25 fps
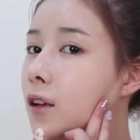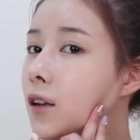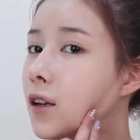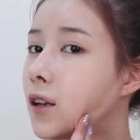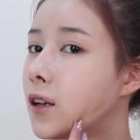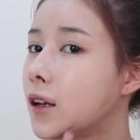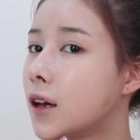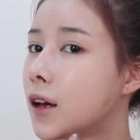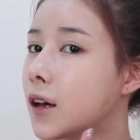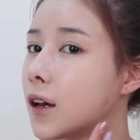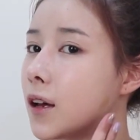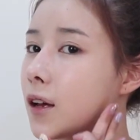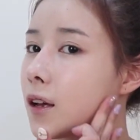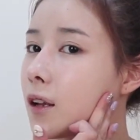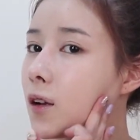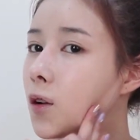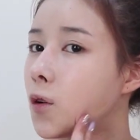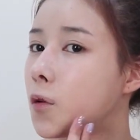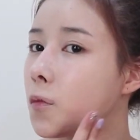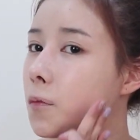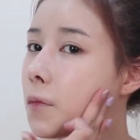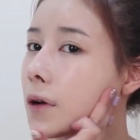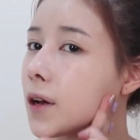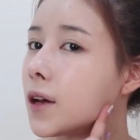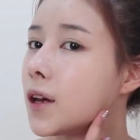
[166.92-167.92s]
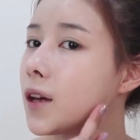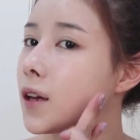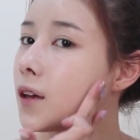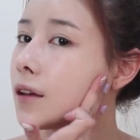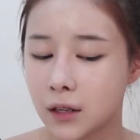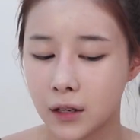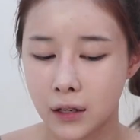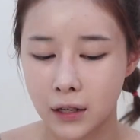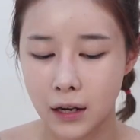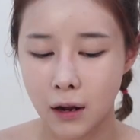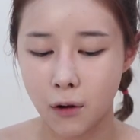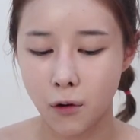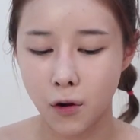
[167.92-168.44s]
เนี่ยลงไป
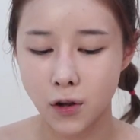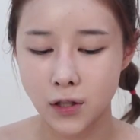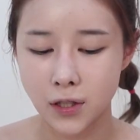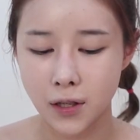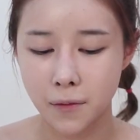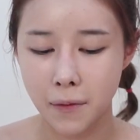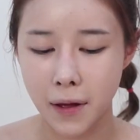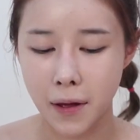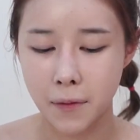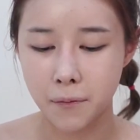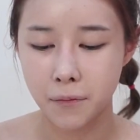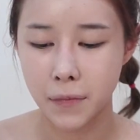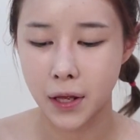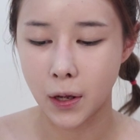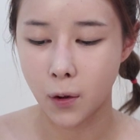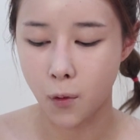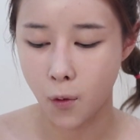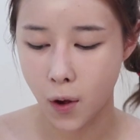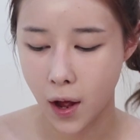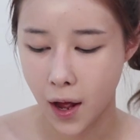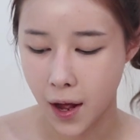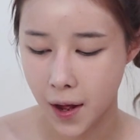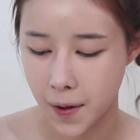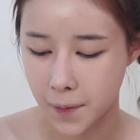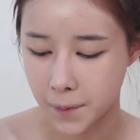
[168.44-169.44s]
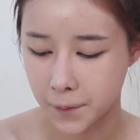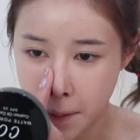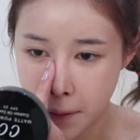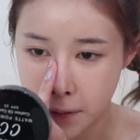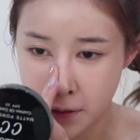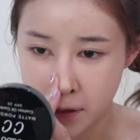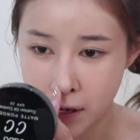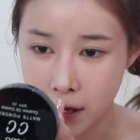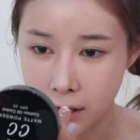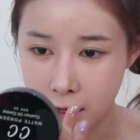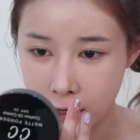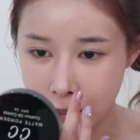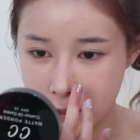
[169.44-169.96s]
เราก็จะแบบมีความ
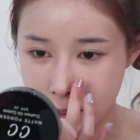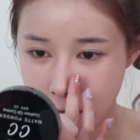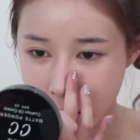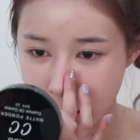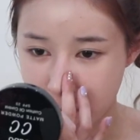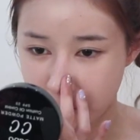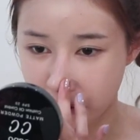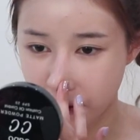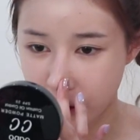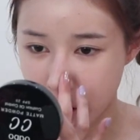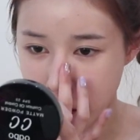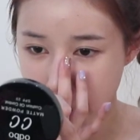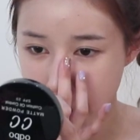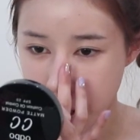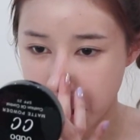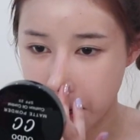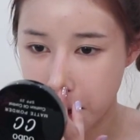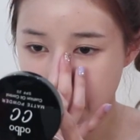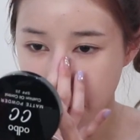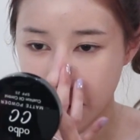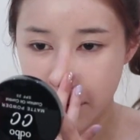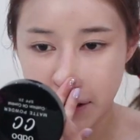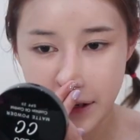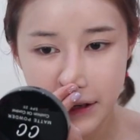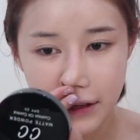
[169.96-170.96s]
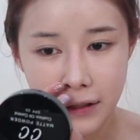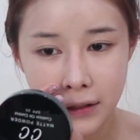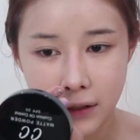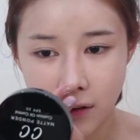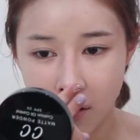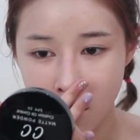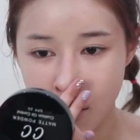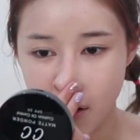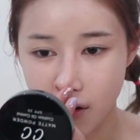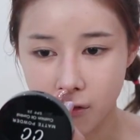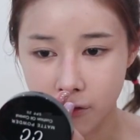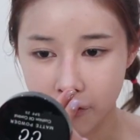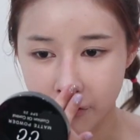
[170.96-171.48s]
เชดดิ้งใช้ฟรีอันนี้ก็คือ
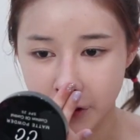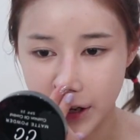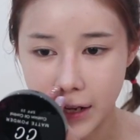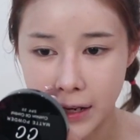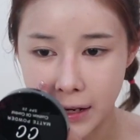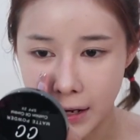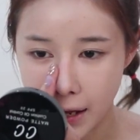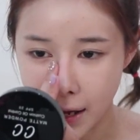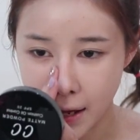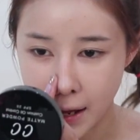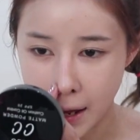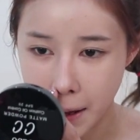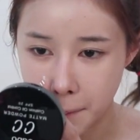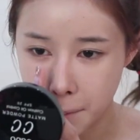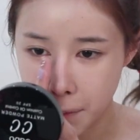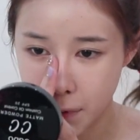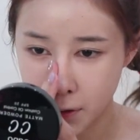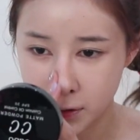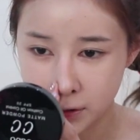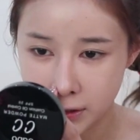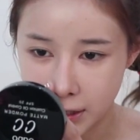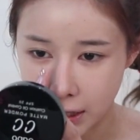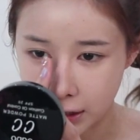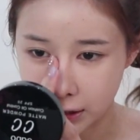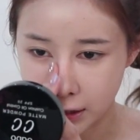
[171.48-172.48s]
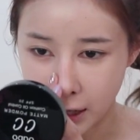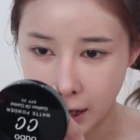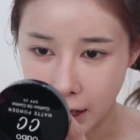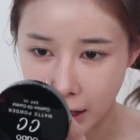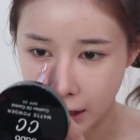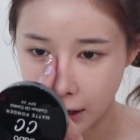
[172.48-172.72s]
ของฟรีนะคะไม่ต้องเสียตัง